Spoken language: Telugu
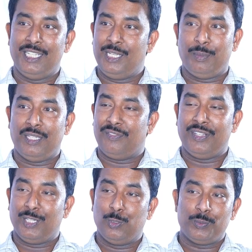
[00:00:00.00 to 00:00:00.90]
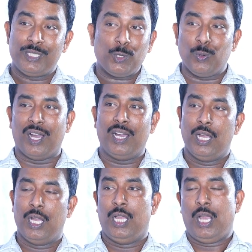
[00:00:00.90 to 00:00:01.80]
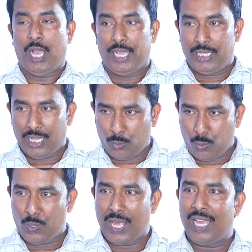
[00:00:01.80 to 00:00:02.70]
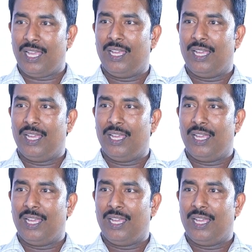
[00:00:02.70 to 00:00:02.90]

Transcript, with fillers: టీడీపీ ఎఫినిటీ గ్రూప్స్ ఎక్కువ అయినా కూడా